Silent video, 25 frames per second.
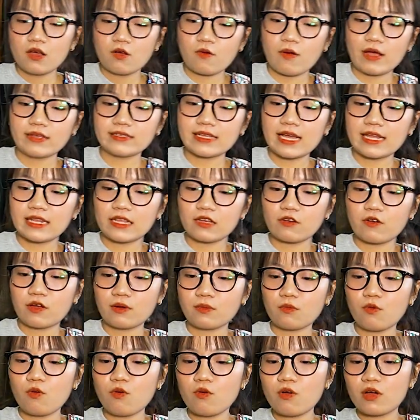Ngoài ra thì
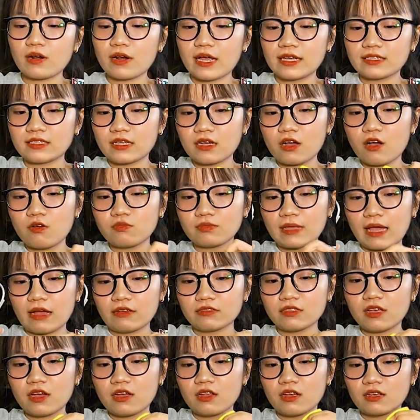quần mũ con này sẽ không
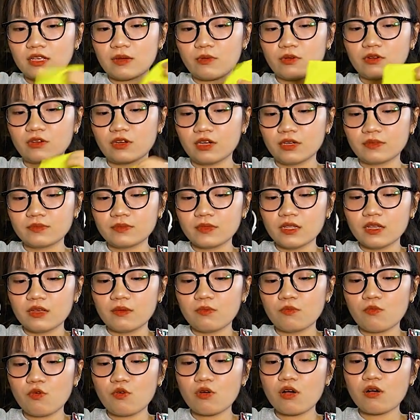tháo rời được nha mọi người.
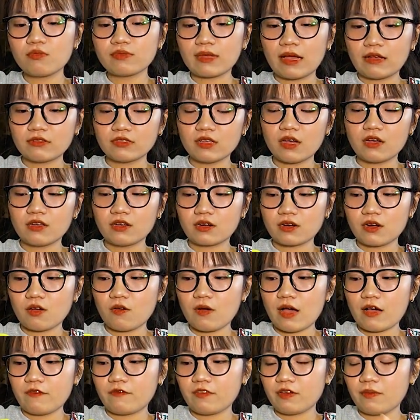Mũ không tháo rời được
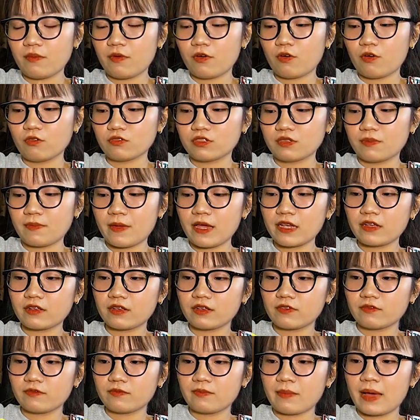đâu ạ với ProSpec
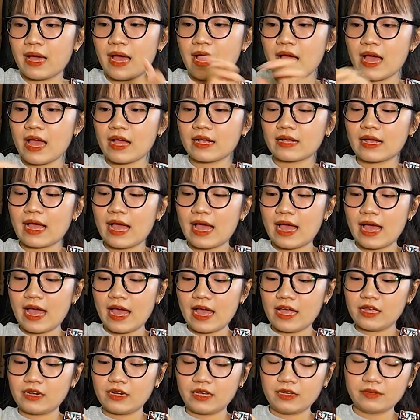mã K
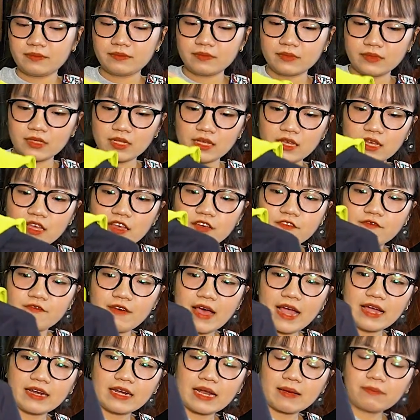hai này.
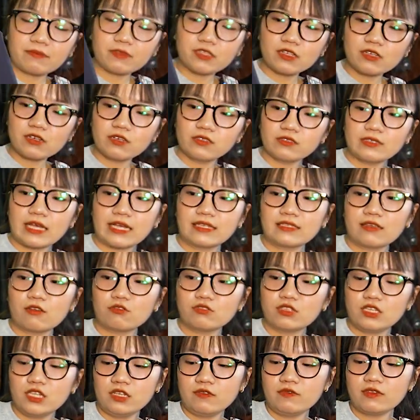Vai năm mươi tư, dài sáu
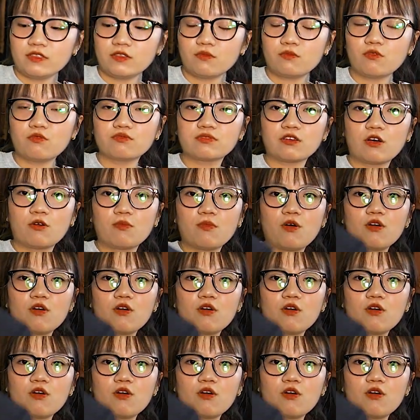mươi chín và bụng sáu